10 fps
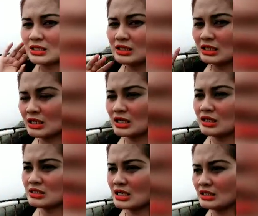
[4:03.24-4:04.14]
siya diri
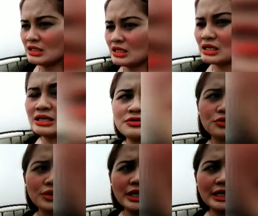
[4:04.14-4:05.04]
guys ideal ni
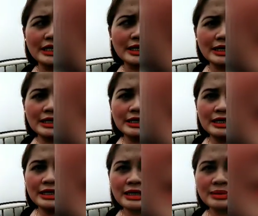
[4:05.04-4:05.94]
for kanang
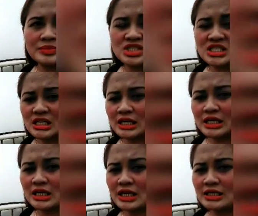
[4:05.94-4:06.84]
um,
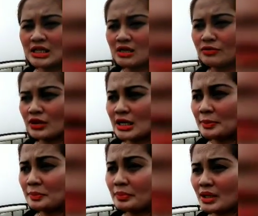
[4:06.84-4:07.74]
chilling ideal for
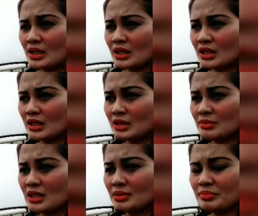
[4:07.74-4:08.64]
camping kanang
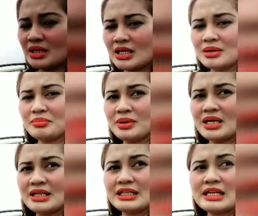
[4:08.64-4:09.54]
magcamping
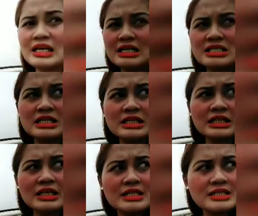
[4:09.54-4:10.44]
camping ideal ni siya
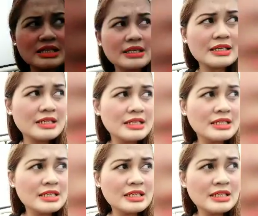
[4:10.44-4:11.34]
diri guys kay
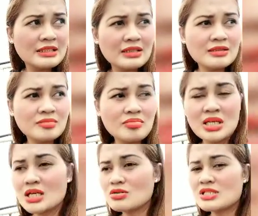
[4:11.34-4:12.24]
then
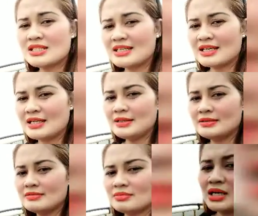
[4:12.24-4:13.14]
mingaw sa diri
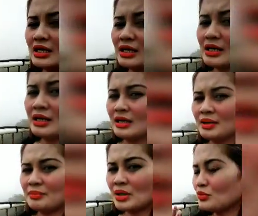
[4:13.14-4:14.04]
maka
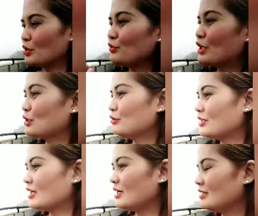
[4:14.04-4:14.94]
panghunahuna gyud
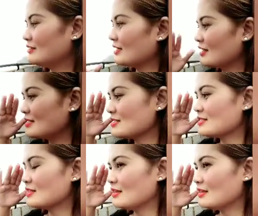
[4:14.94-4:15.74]
ka tagas